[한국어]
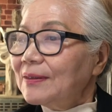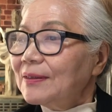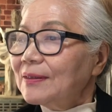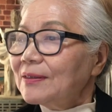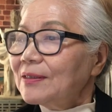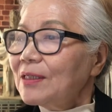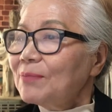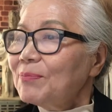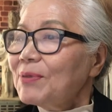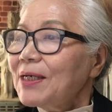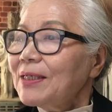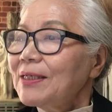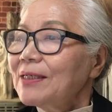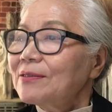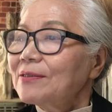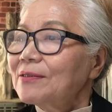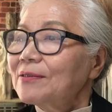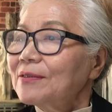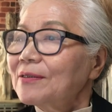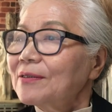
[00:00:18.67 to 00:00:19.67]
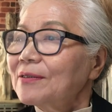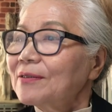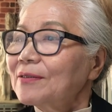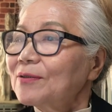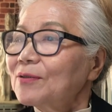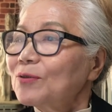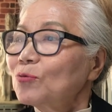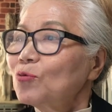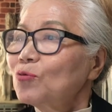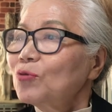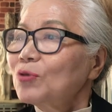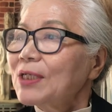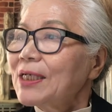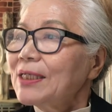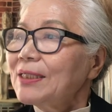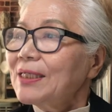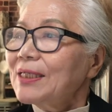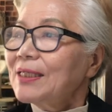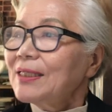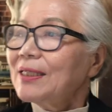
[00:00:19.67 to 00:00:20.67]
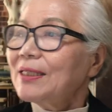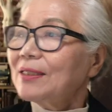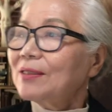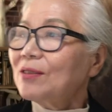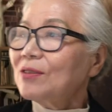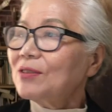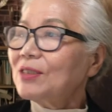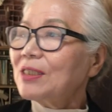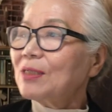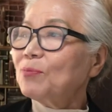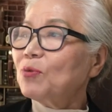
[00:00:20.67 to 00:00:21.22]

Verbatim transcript: 서방에서 우크라이나에 러시아